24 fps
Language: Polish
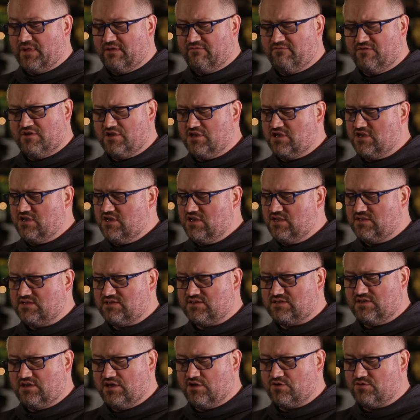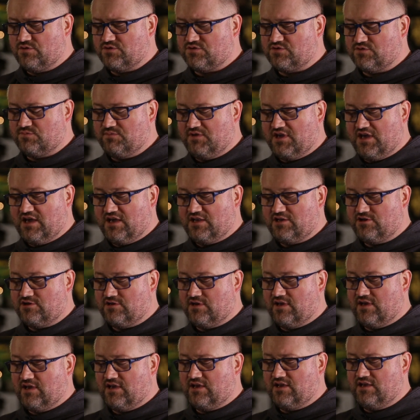Wy nic nie
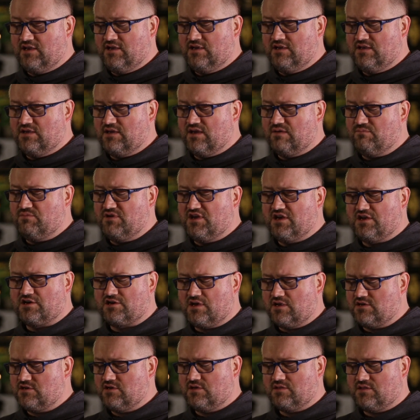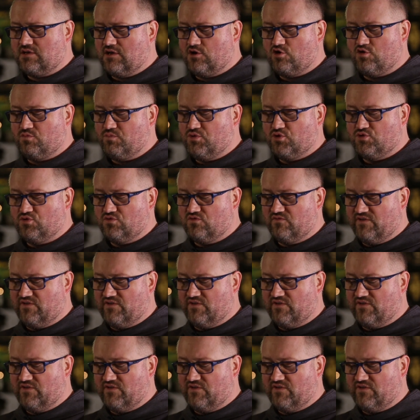rozumiecie i nie bierzecie tego pod